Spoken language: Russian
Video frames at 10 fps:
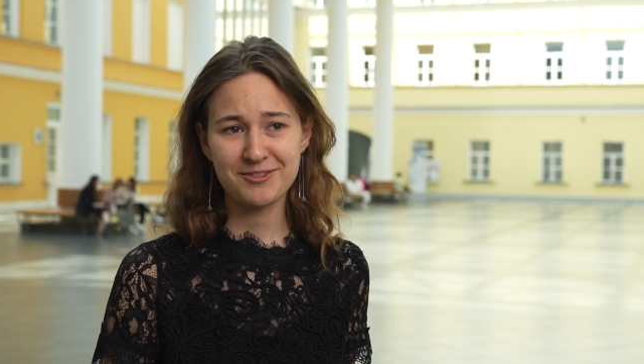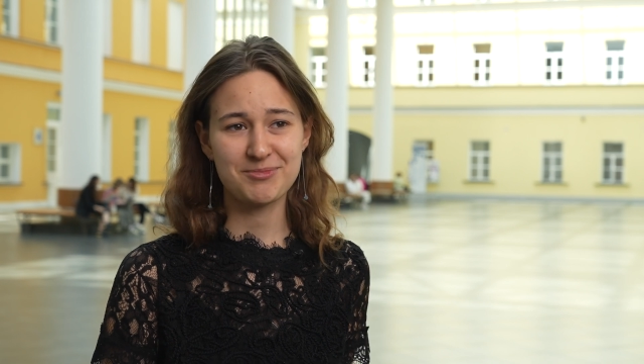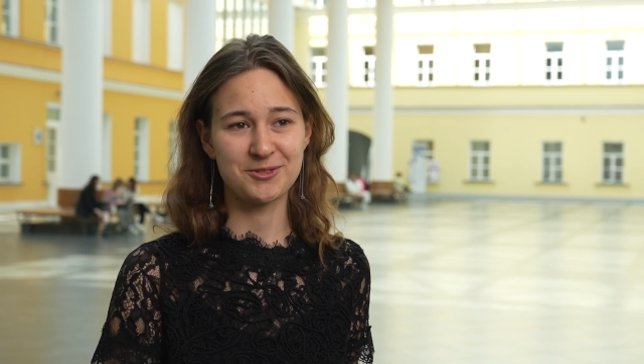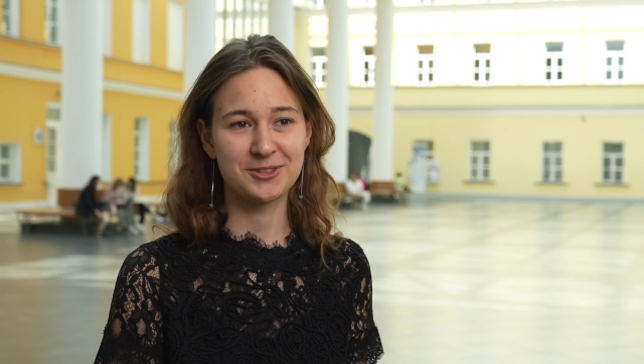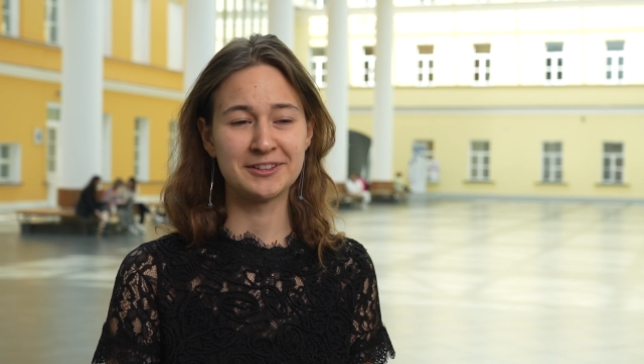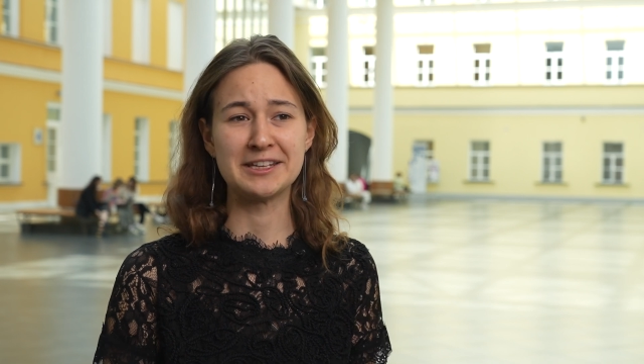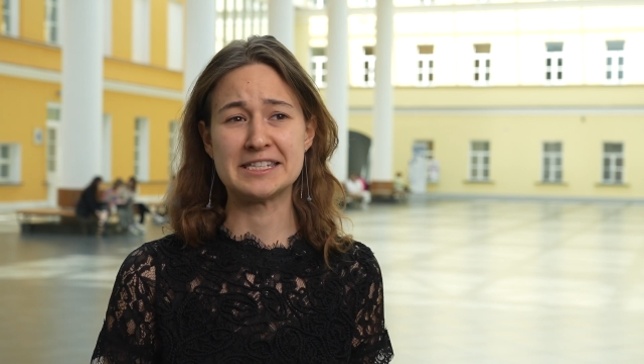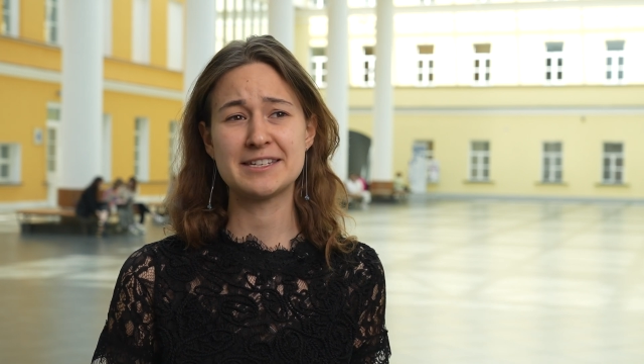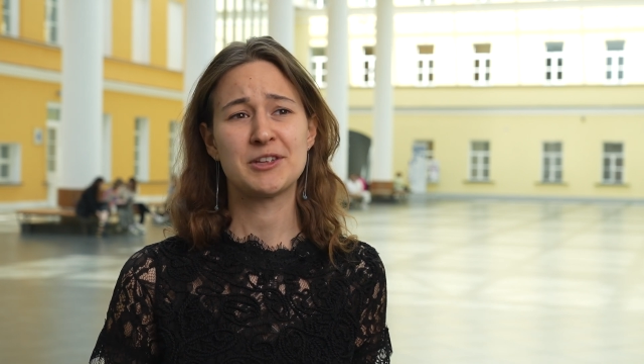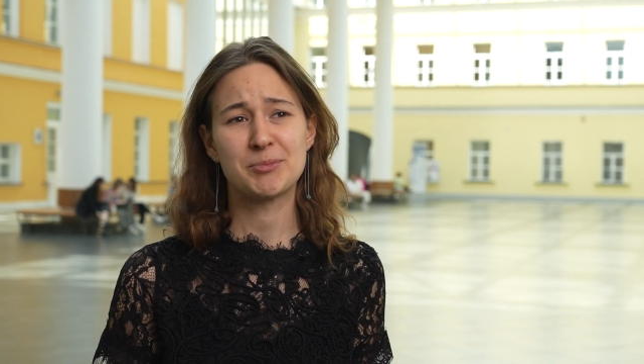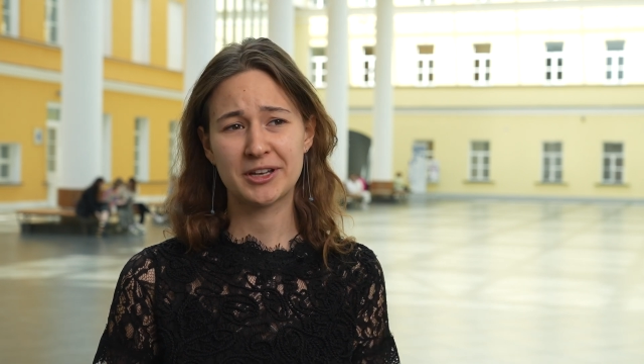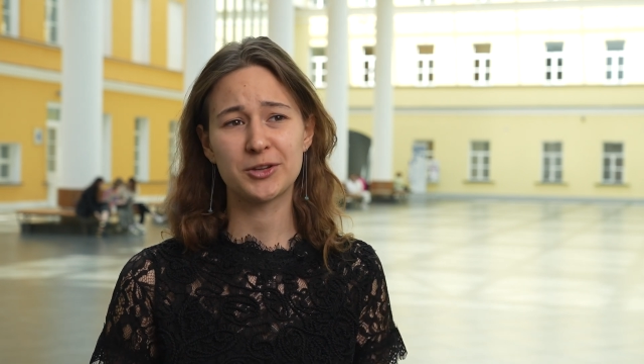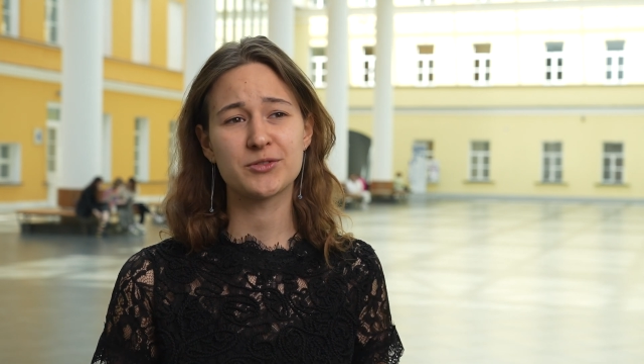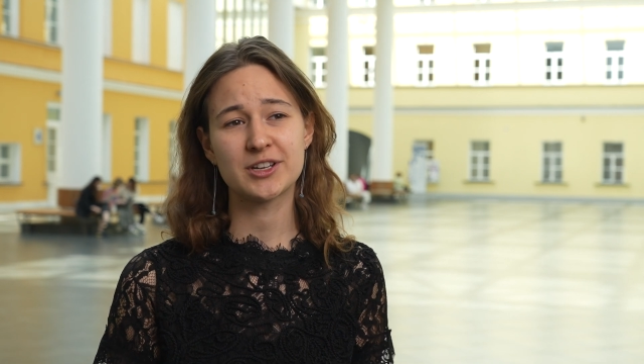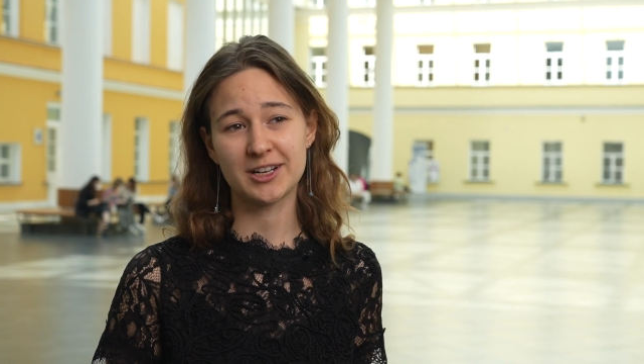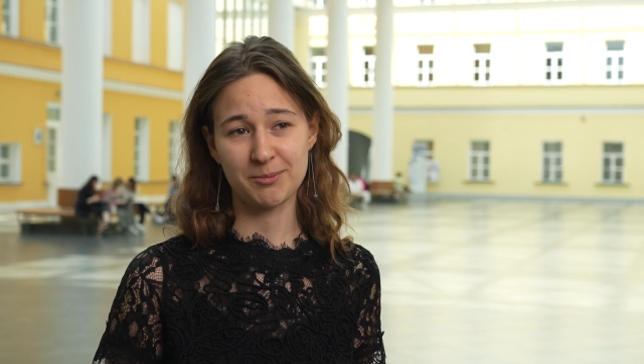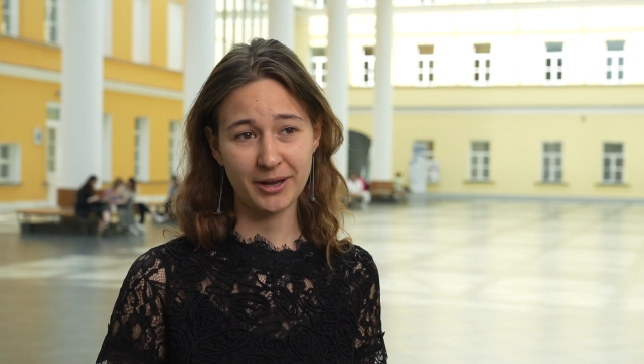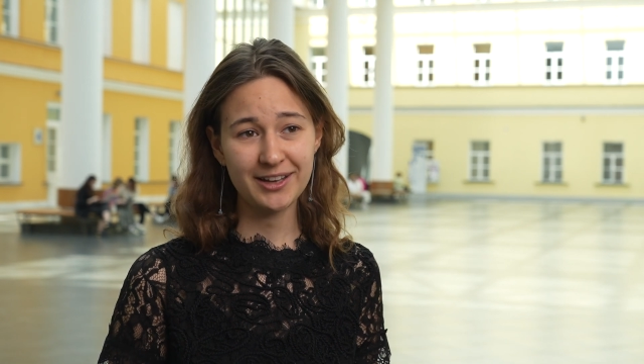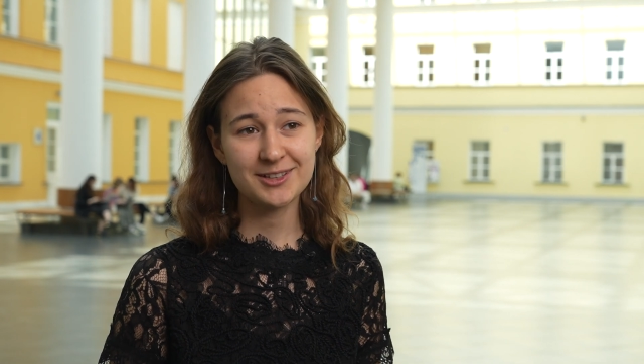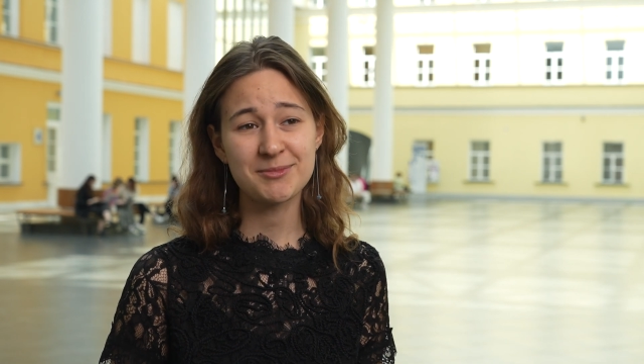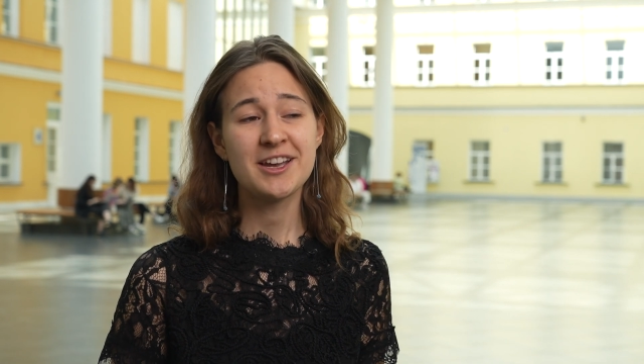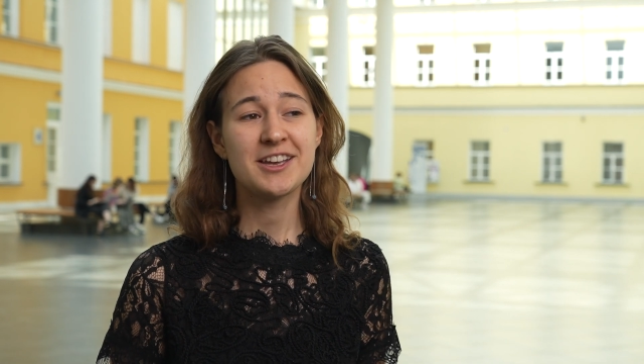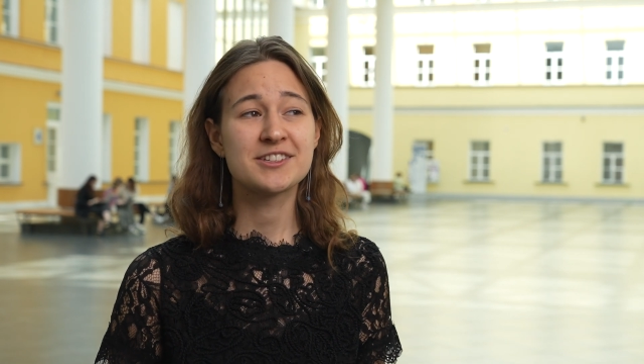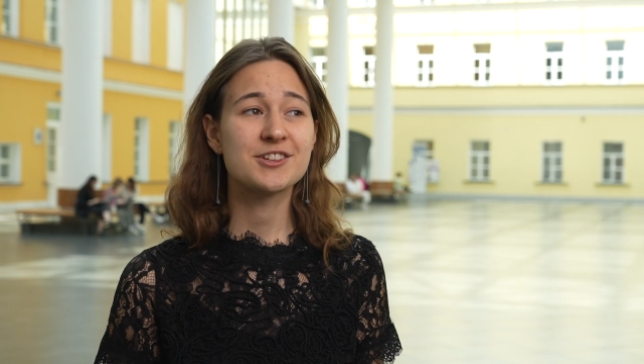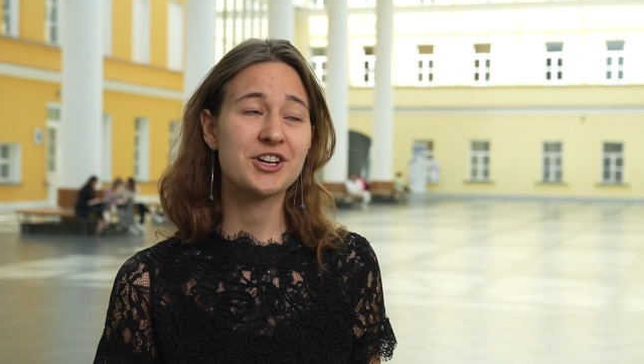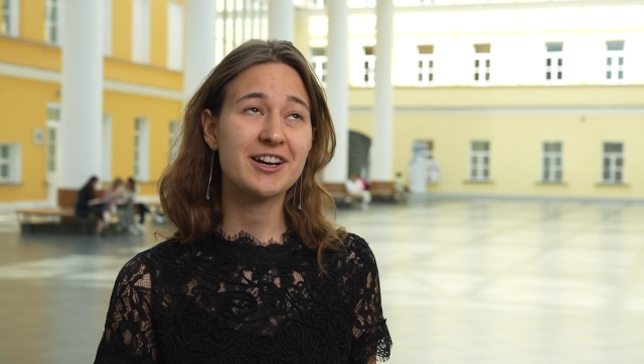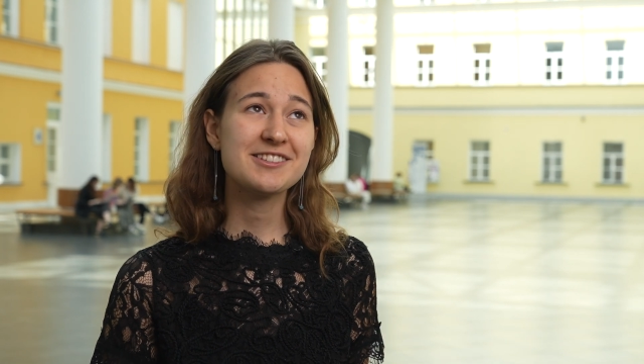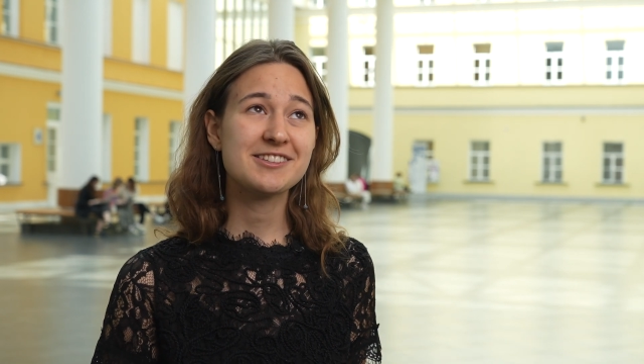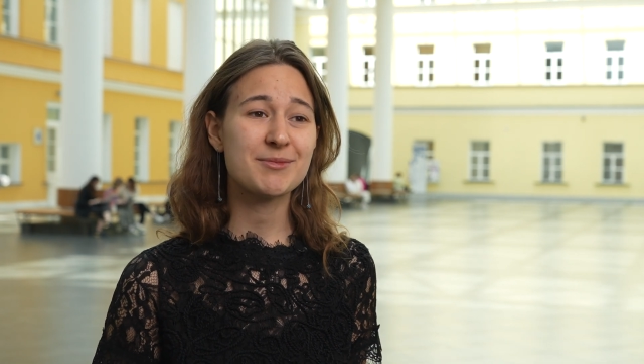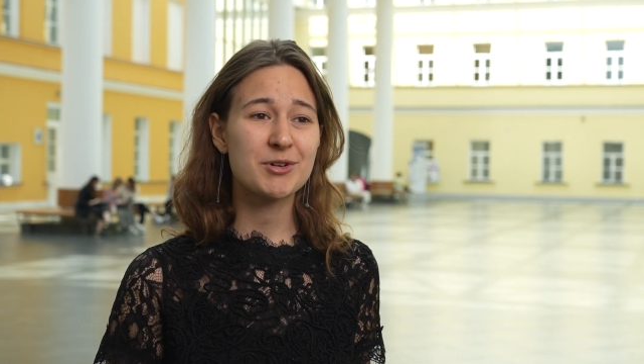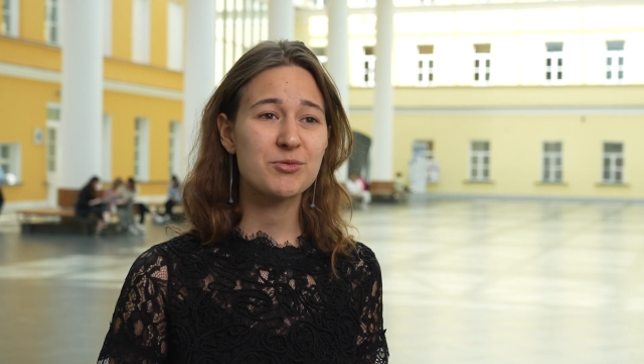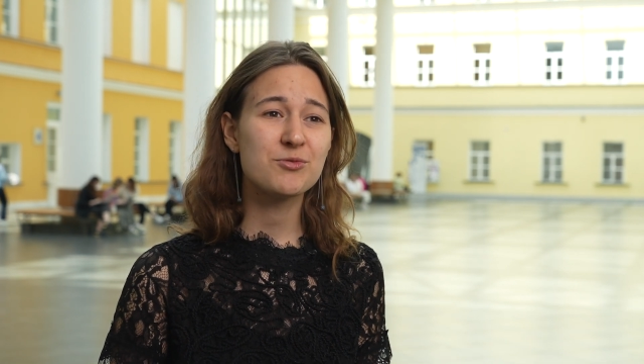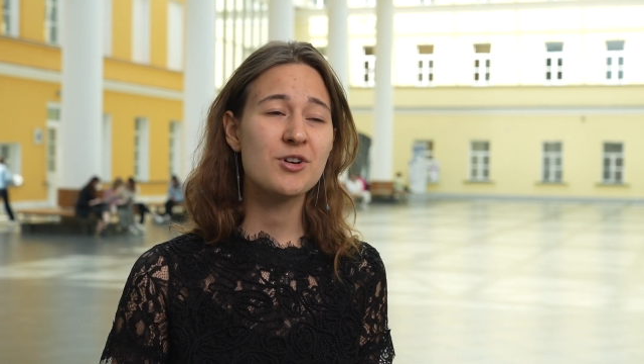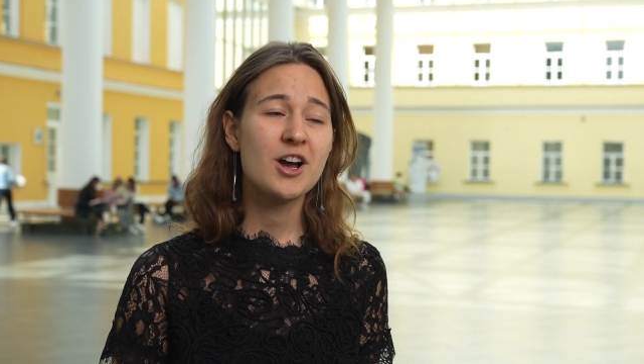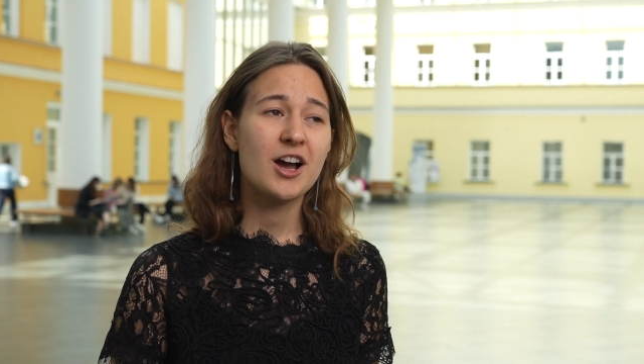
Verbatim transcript: в период интенсивной подготовки к Олимпиадам, и сейчас я могу